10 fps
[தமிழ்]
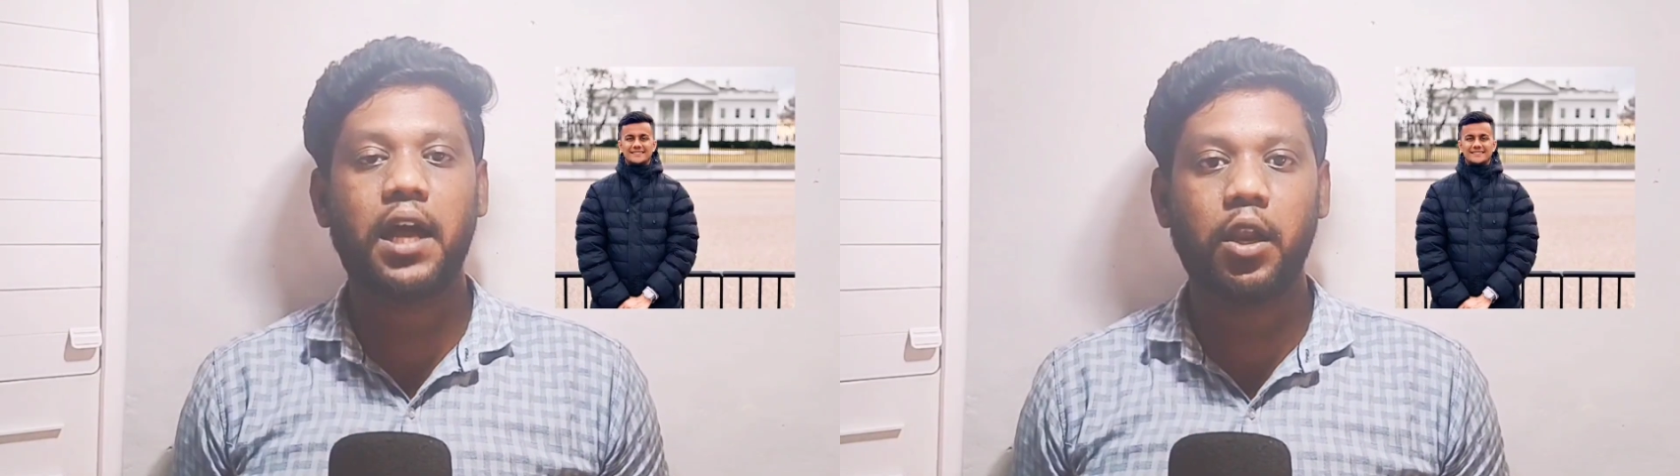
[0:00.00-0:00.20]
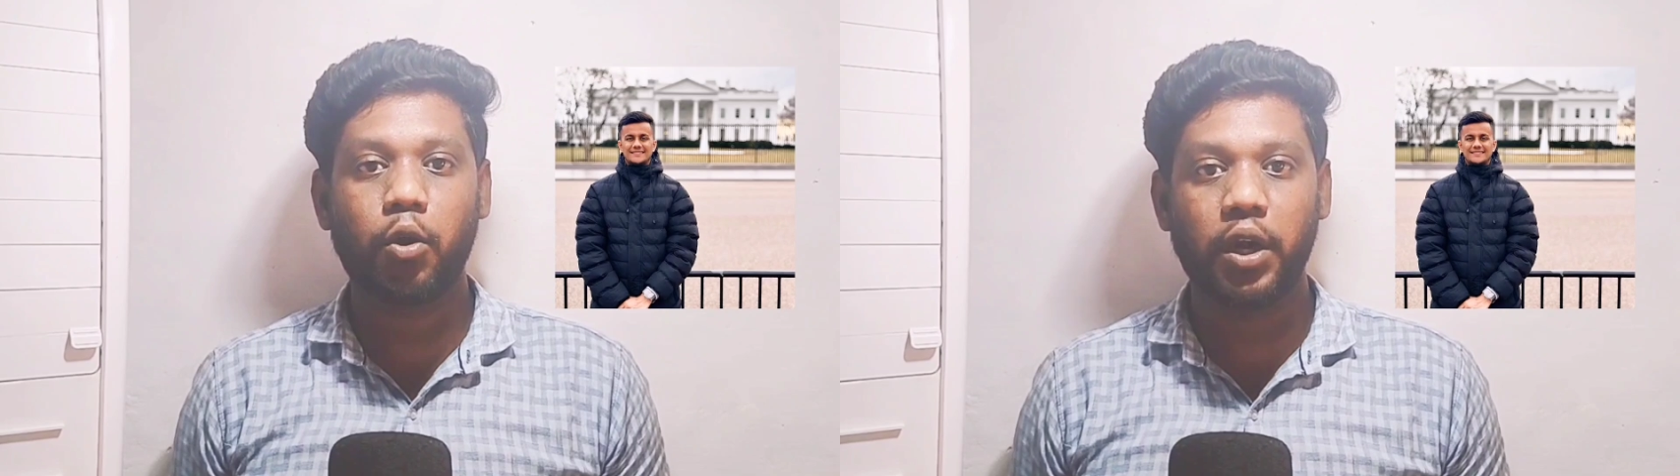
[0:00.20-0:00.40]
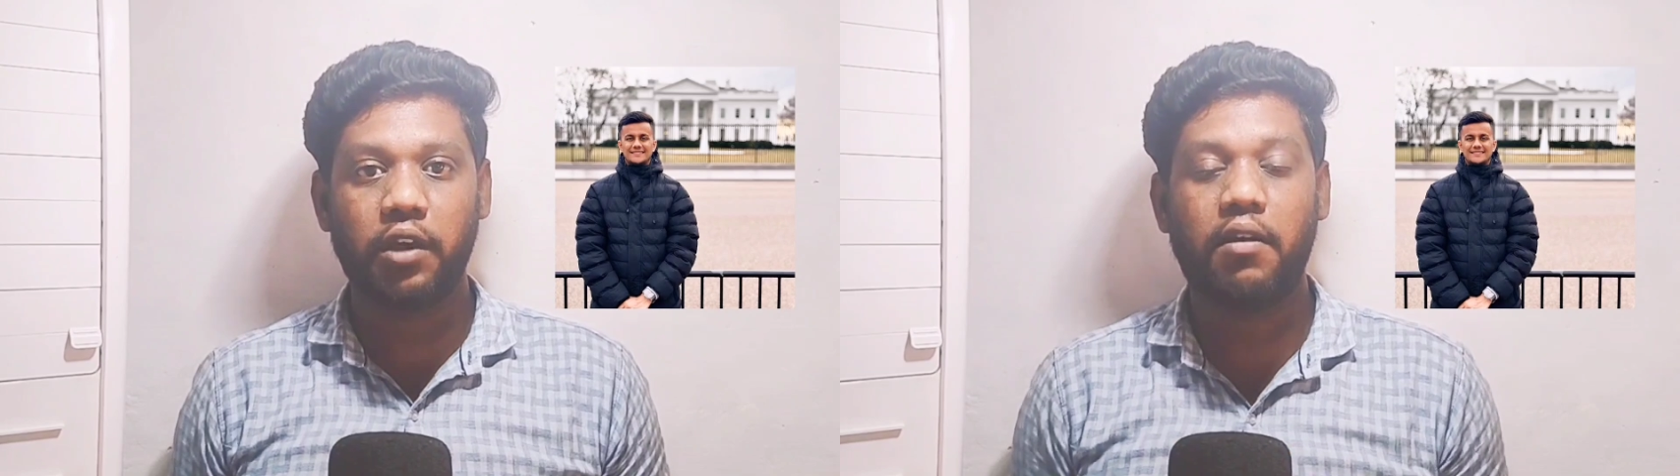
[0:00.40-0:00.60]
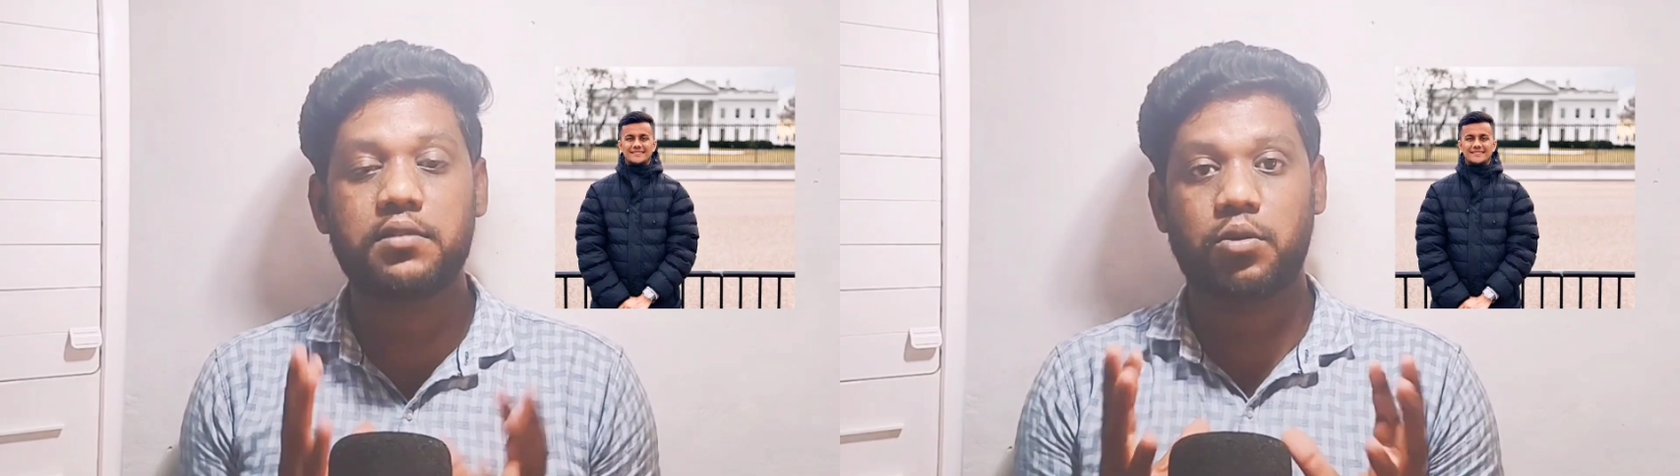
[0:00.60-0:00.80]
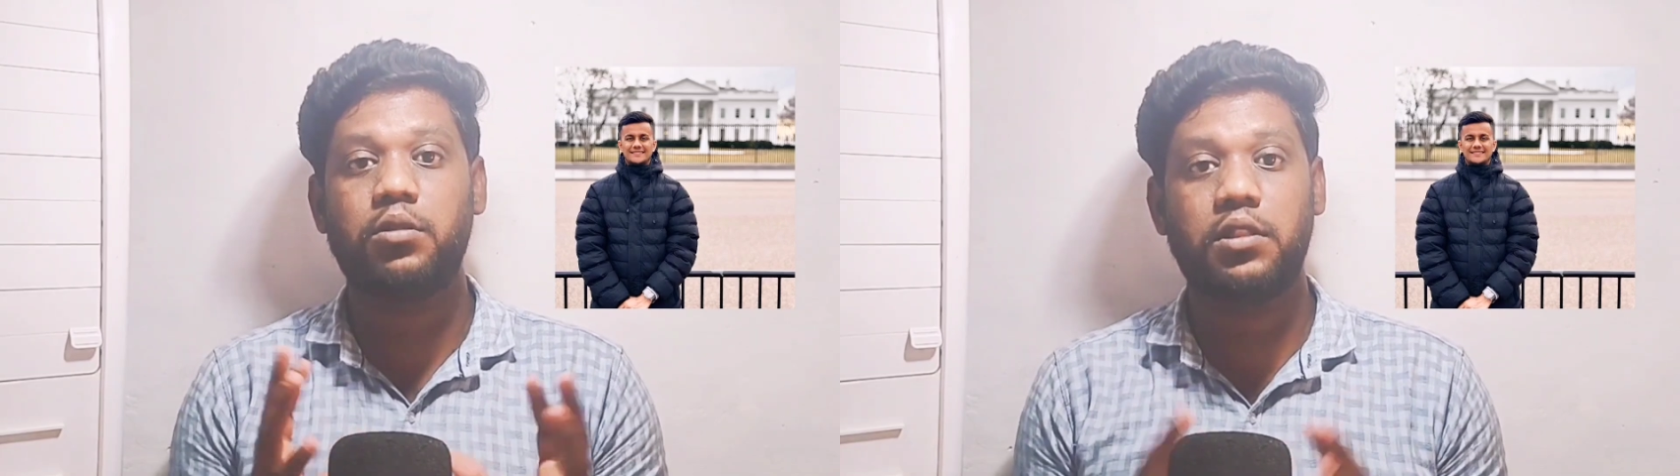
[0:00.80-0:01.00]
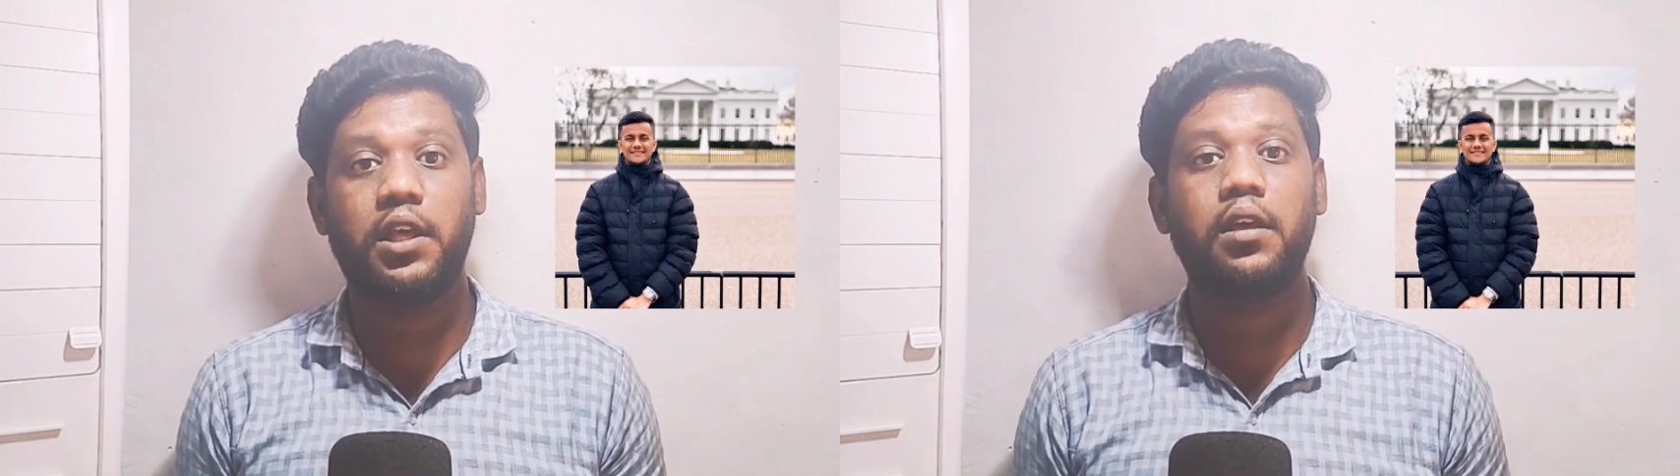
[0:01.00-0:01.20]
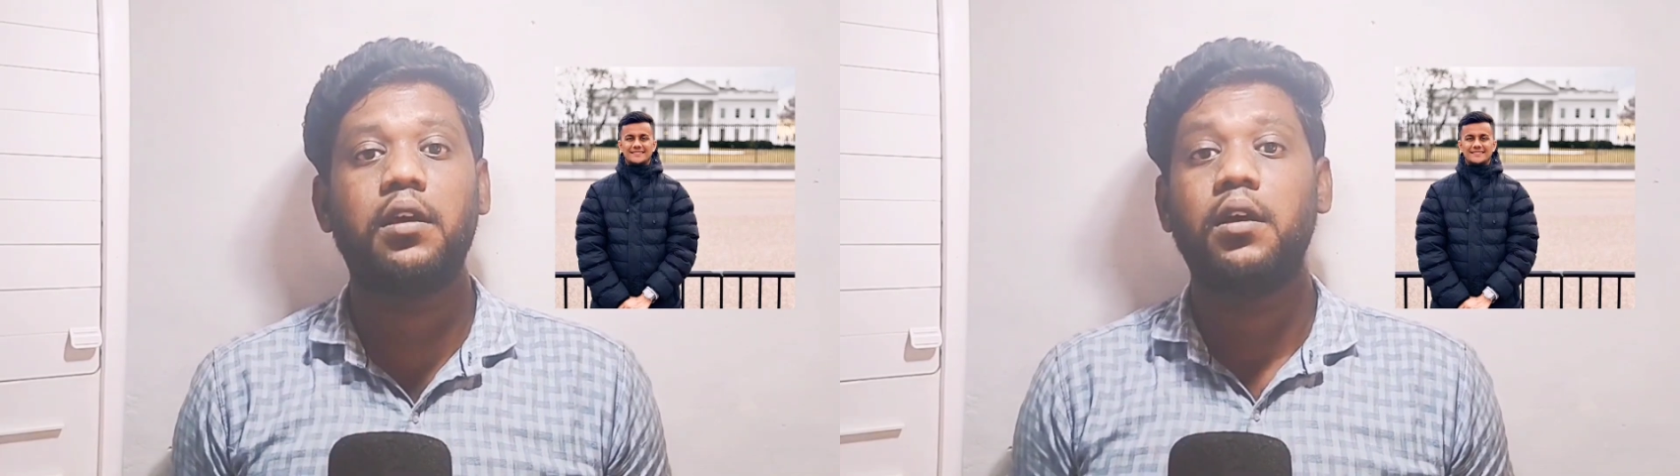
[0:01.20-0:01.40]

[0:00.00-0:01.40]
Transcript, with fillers: நாலு கோடி ரூபா சொத்து